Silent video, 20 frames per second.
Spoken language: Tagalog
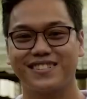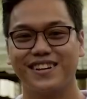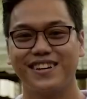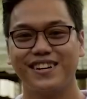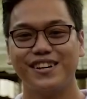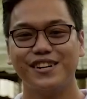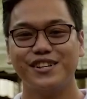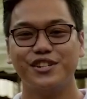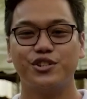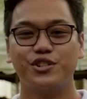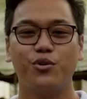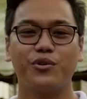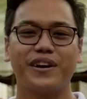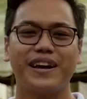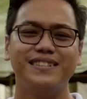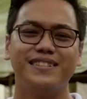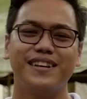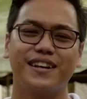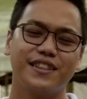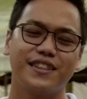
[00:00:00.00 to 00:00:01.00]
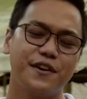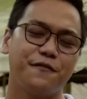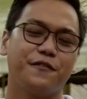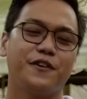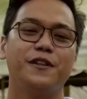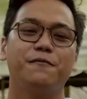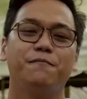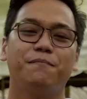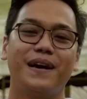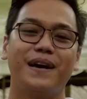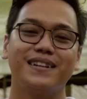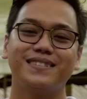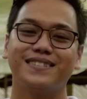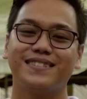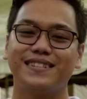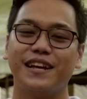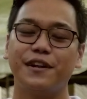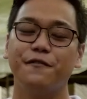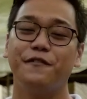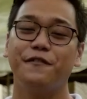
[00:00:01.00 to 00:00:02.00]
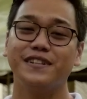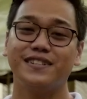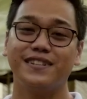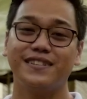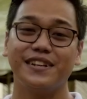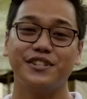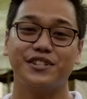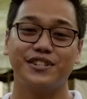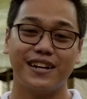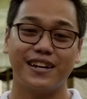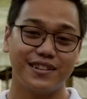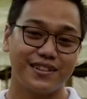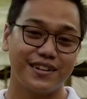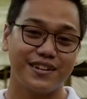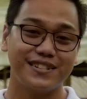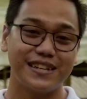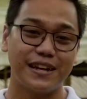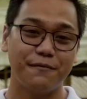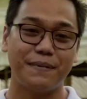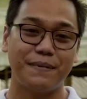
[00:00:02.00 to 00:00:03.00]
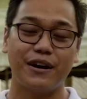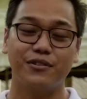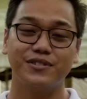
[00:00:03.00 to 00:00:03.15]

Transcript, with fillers: naghahatag sa iya sang passion Madamo naman ang